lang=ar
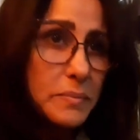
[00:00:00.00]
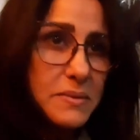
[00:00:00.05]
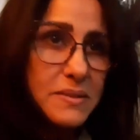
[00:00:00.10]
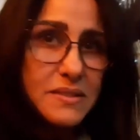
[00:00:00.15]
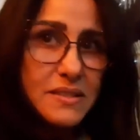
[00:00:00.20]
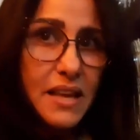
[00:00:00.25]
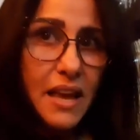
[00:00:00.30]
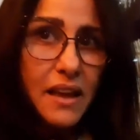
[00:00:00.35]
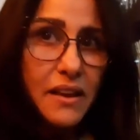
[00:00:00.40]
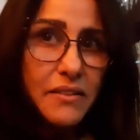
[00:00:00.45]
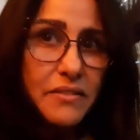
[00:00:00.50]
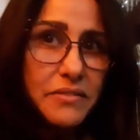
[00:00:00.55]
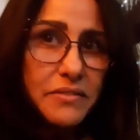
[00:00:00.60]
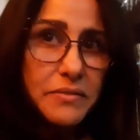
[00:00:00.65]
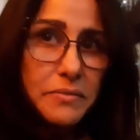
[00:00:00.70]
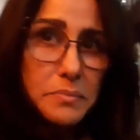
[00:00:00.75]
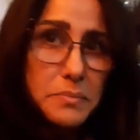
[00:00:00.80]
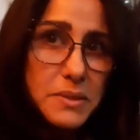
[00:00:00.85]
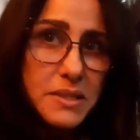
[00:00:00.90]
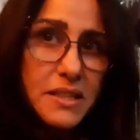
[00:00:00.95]
بزاف
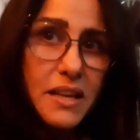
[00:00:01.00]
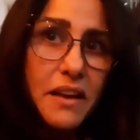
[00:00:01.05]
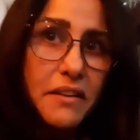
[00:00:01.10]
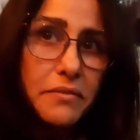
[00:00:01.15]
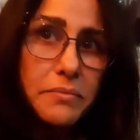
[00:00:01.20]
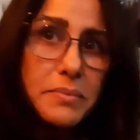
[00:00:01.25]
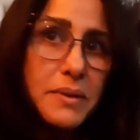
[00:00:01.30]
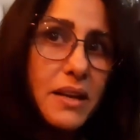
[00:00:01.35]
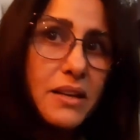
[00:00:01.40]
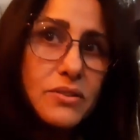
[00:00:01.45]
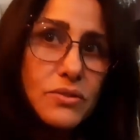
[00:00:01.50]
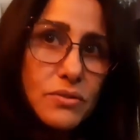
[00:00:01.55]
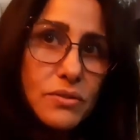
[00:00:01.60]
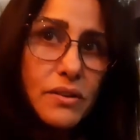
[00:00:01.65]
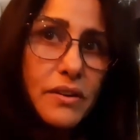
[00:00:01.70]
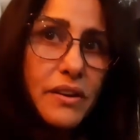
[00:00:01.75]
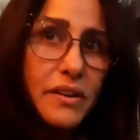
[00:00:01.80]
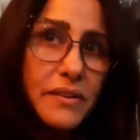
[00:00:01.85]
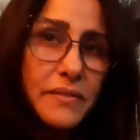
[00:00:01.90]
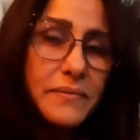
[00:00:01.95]
بزاف بيان
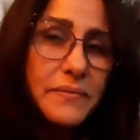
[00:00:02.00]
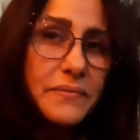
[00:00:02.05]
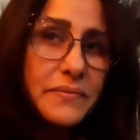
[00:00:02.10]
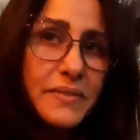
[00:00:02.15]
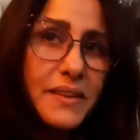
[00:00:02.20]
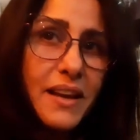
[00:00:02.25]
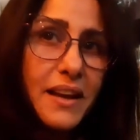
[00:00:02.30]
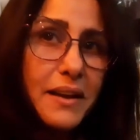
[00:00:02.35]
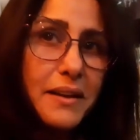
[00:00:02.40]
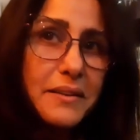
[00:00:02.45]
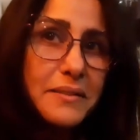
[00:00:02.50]
سور آه.